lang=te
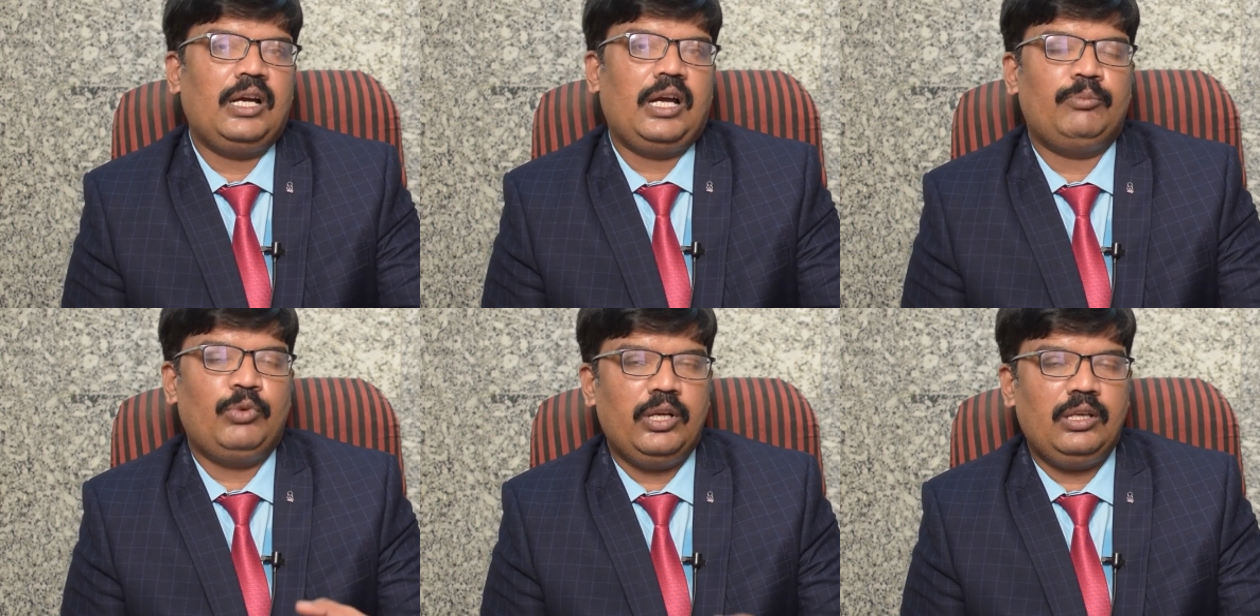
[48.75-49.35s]
ఆ
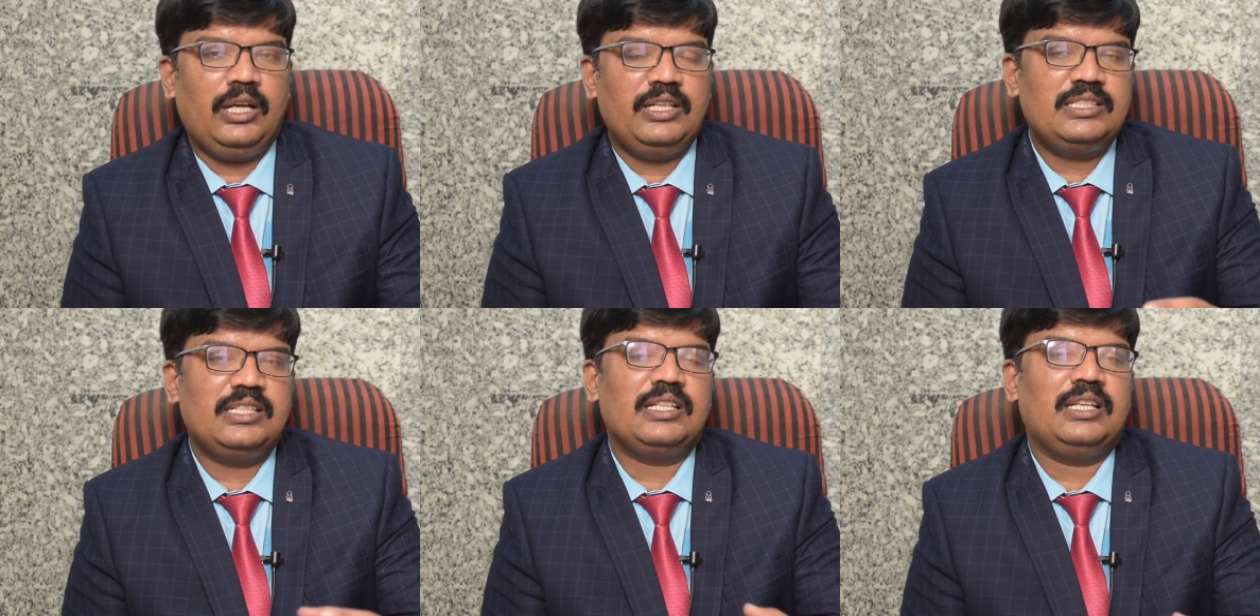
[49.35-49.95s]
బాడీలో ఆ
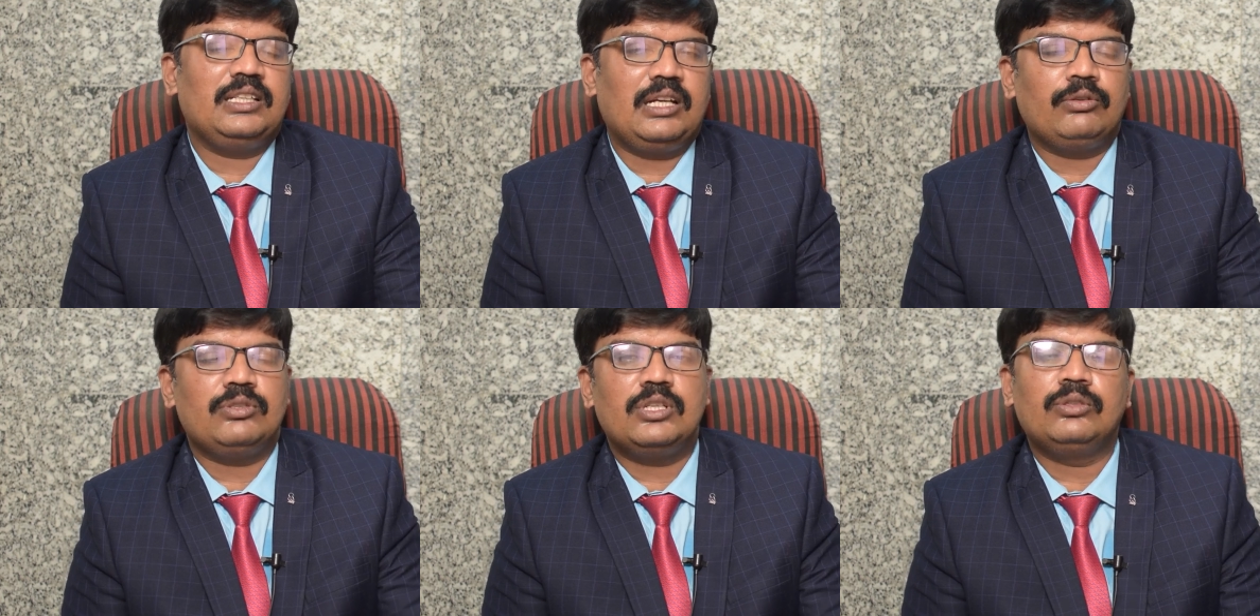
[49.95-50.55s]
డిసీజ్ అనేది
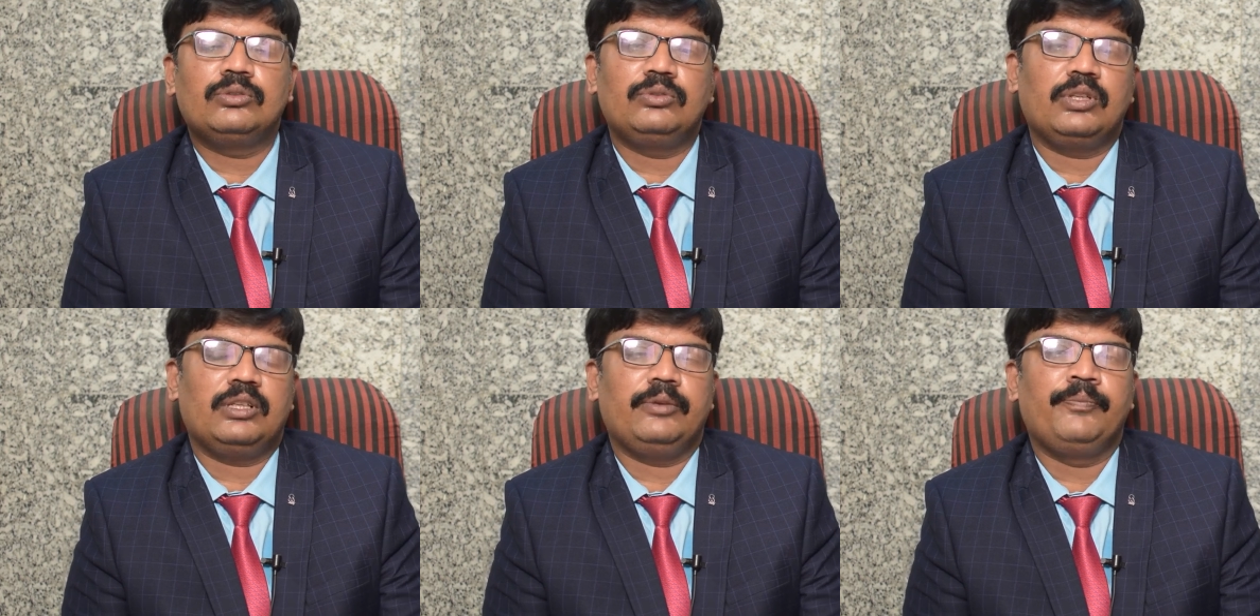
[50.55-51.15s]
రావడం జరుగుతూ
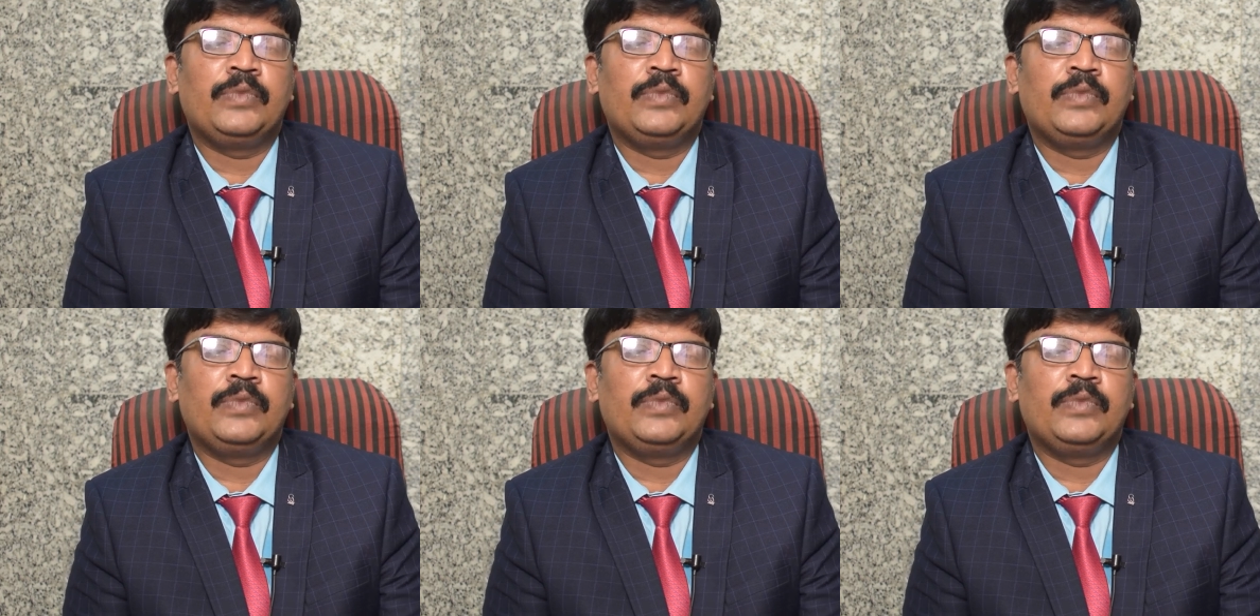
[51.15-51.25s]
ఉంటుంది